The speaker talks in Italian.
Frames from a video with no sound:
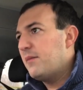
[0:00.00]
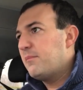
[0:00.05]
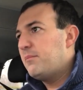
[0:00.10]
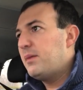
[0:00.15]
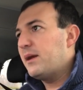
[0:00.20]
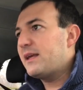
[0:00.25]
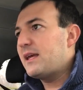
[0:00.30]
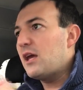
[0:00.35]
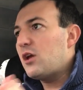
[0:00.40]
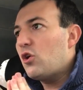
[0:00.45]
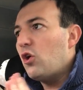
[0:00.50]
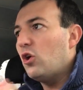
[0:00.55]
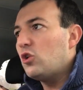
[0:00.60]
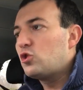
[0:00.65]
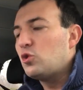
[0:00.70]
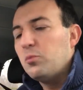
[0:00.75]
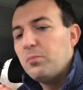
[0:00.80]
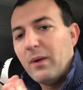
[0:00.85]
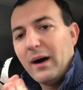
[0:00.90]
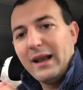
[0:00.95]
perché i gol
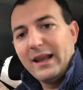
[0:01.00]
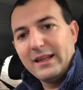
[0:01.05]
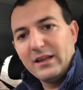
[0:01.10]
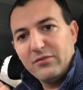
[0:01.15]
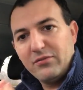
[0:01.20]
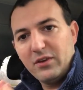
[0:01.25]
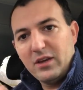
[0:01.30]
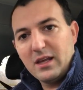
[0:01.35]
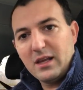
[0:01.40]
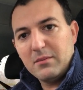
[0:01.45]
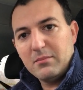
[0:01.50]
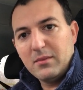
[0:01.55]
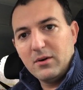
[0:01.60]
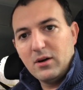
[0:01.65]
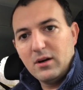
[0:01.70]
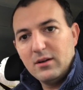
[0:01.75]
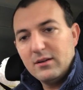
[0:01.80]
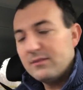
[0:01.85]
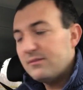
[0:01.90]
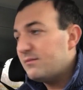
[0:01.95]
su palla da
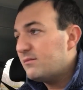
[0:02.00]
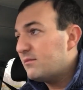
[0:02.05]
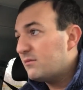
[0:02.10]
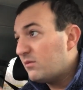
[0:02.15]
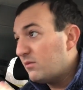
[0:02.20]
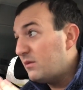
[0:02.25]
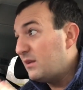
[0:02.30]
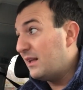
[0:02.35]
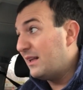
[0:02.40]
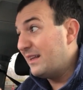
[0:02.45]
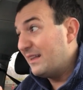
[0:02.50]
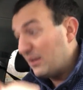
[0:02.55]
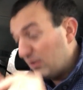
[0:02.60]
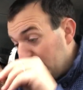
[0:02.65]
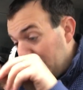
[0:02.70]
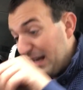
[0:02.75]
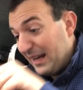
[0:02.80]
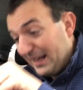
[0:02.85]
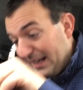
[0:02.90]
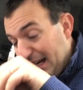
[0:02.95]
fermo
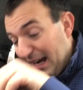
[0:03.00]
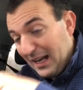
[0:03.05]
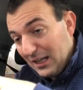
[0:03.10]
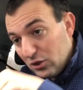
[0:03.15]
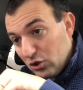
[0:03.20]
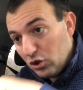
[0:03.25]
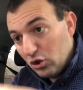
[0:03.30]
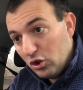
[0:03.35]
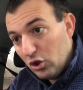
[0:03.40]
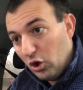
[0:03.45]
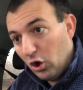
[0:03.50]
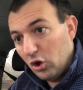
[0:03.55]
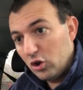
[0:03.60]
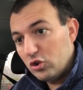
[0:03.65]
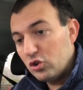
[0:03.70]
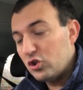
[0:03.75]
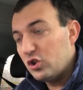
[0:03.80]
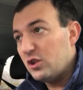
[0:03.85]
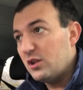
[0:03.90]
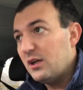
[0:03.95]
nel calcio di
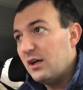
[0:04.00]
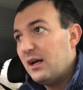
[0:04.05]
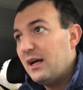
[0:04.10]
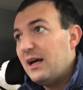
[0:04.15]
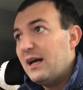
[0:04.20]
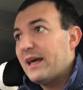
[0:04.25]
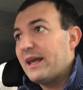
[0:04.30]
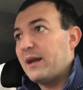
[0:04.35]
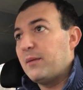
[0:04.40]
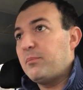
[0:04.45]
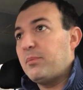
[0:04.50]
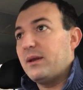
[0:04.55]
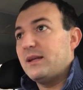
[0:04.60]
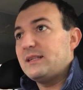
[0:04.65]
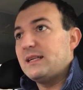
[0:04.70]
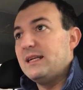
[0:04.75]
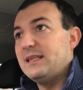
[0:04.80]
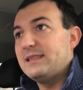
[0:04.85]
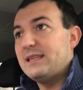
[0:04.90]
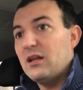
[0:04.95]
oggi
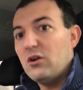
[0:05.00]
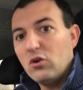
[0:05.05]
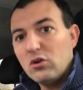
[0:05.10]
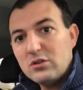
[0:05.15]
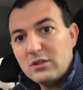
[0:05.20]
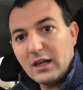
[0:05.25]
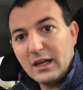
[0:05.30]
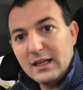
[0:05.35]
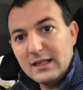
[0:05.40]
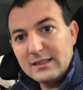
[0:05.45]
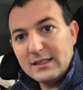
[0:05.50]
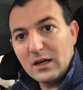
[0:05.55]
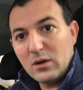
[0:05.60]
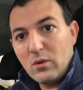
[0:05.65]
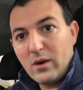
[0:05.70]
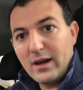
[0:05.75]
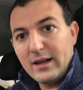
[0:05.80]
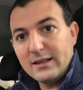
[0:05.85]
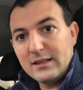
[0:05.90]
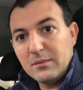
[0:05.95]
rappresentano il
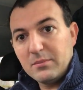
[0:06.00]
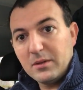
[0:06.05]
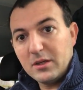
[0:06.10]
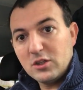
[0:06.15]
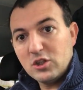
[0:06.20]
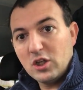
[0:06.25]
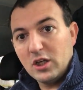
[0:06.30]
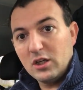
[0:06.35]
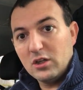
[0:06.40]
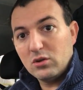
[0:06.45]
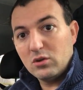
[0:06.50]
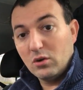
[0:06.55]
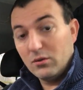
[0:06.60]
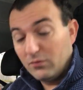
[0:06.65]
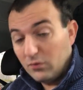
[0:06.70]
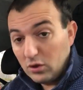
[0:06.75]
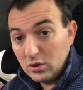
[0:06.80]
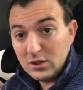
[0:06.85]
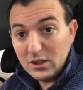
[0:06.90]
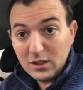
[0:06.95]
30-40%,
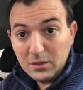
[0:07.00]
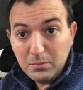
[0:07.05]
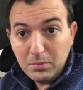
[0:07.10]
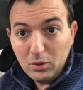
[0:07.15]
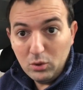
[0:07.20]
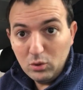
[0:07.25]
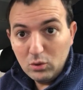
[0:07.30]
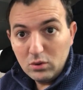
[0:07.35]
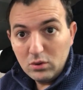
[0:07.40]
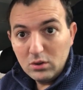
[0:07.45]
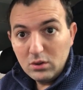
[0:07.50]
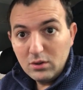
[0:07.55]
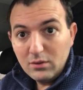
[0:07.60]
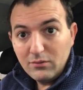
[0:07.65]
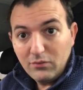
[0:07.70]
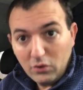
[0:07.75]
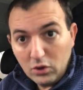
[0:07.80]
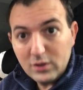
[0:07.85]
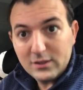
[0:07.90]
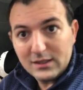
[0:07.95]
forse di più.
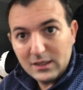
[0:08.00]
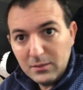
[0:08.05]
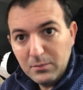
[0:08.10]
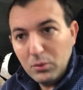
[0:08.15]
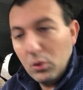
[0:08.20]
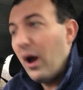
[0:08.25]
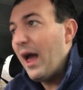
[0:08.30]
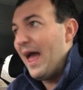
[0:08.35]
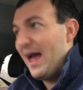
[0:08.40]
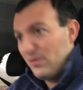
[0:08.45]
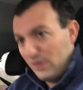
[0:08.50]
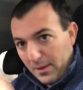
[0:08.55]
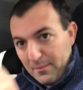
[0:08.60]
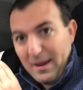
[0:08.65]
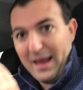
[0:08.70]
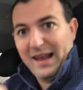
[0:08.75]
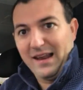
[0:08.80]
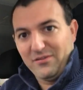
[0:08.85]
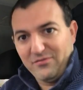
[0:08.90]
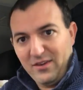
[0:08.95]
Forse di più. È una
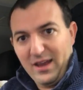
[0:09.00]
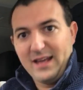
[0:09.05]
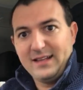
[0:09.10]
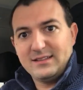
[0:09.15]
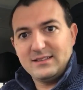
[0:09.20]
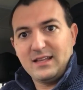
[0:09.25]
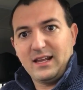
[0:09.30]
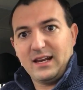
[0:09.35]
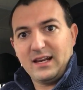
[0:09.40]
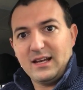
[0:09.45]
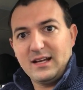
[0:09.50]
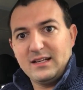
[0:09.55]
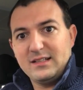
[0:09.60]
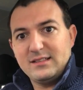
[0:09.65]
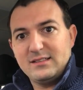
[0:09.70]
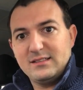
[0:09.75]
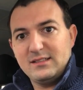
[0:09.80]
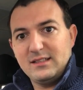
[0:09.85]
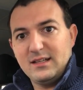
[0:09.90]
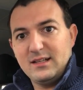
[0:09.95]
bella fetta,
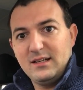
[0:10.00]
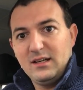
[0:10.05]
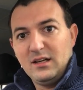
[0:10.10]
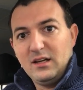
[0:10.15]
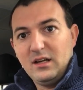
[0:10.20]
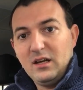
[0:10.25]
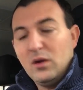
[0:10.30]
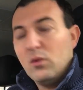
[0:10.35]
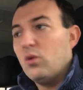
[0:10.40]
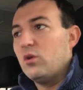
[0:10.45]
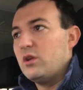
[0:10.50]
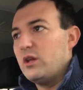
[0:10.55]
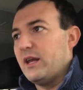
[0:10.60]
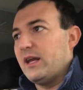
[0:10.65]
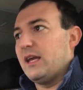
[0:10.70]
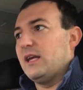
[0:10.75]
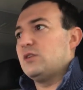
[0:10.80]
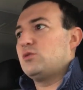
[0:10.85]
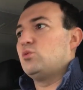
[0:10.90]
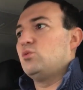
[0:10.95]
ragazzi. Eh? Vuol dire
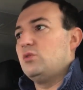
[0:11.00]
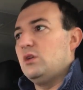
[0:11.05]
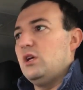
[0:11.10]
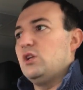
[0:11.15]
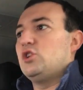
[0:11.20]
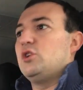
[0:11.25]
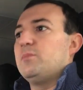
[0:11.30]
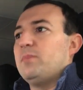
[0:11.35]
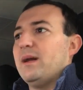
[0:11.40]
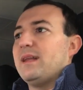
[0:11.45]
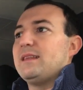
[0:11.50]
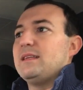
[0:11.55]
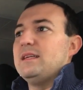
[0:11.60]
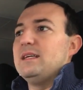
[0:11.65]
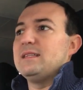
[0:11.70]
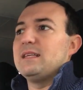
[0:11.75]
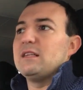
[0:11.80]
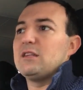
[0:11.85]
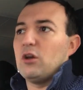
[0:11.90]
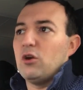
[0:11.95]
che su 10
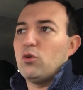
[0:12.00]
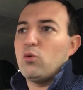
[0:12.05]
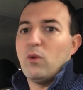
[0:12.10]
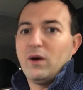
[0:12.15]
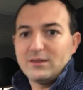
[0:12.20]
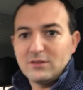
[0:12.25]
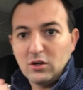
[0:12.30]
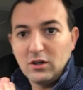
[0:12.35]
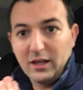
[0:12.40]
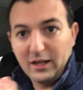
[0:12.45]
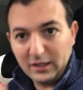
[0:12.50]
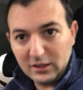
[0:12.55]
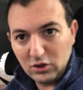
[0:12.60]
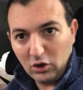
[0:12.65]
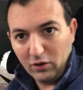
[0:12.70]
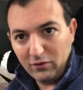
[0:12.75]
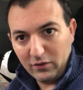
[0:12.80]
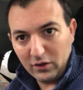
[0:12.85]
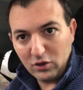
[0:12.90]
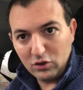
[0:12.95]
partite, 3 o 4 le
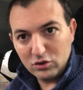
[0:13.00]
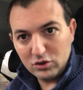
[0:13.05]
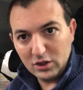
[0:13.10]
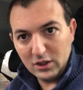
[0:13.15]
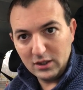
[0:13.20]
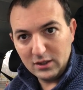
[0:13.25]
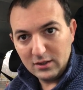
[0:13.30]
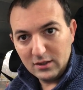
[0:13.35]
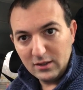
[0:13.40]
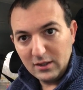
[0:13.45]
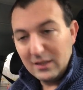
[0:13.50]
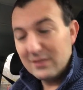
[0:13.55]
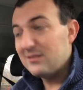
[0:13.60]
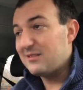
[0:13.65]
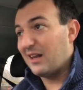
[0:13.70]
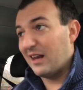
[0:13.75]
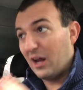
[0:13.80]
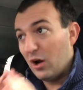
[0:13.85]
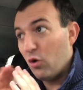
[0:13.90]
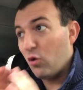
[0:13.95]
risolvi così.
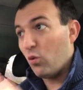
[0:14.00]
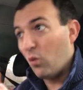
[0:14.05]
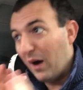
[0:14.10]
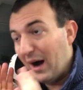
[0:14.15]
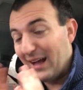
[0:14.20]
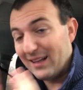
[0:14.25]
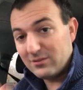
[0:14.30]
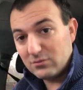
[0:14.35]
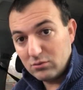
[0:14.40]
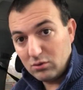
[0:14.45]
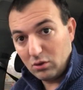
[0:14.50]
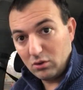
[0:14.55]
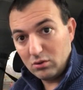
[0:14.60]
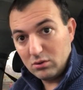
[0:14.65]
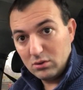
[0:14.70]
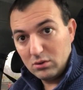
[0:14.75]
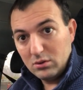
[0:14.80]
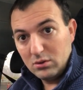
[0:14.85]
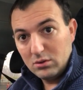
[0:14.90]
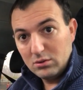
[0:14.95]
3 o 4
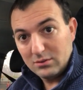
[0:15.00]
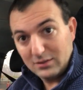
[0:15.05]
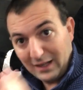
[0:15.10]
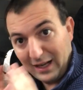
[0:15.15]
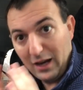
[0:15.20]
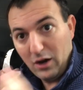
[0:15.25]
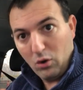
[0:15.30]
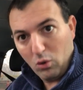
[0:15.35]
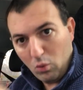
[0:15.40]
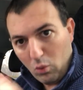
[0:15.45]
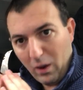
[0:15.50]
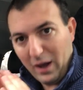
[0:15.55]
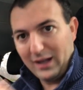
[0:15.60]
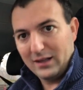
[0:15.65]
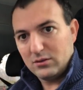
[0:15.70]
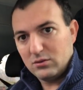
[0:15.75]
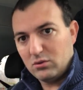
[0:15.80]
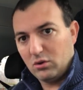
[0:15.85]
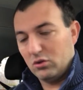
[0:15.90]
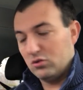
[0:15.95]
3 o
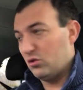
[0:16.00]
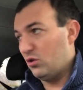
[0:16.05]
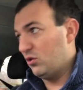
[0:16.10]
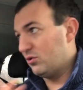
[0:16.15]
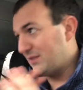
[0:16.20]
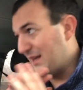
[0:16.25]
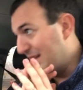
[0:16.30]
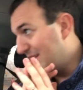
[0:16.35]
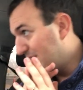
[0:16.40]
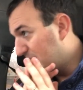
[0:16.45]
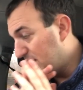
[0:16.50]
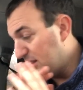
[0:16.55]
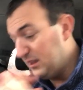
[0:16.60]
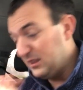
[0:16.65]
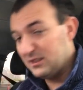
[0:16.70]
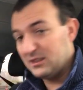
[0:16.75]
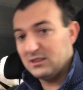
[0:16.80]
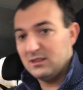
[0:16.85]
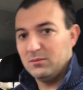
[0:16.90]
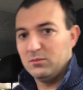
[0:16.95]
4, sono
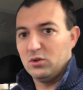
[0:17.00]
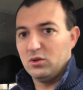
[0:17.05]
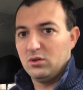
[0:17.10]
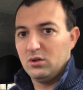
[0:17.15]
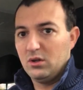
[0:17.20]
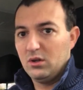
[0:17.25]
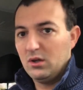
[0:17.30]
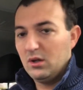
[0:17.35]
tantissimo.